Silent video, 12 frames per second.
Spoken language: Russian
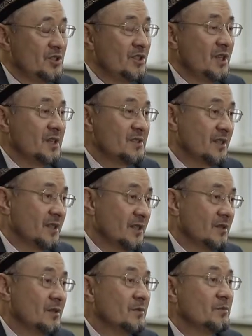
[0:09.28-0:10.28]
подчиняться
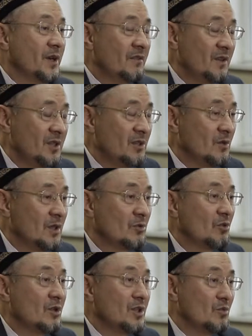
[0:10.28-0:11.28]
ли правителю,
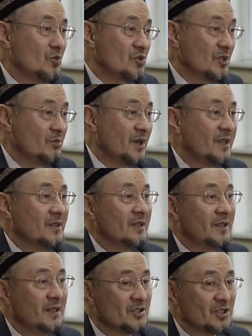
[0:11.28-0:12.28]
который не
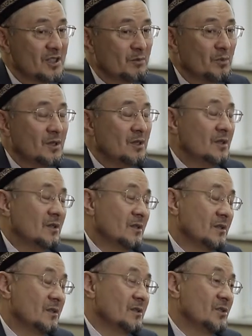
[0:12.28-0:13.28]
мусульманин, или же там,
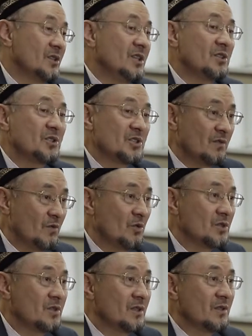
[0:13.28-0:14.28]
э, где ты
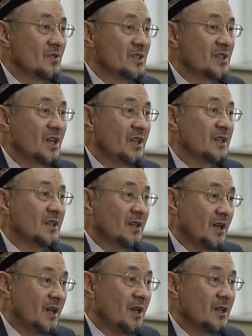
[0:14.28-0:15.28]
живешь, это вот страна
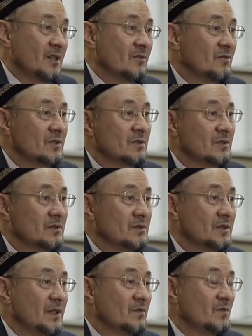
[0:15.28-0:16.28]
такая, вот
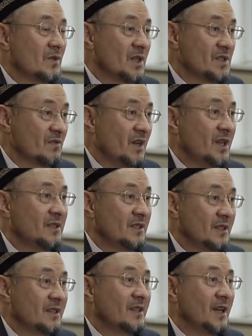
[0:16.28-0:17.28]
э, там
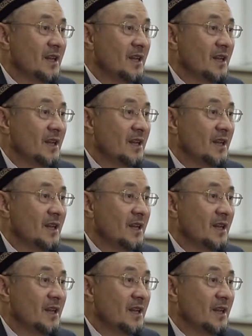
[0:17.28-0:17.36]
разврат и так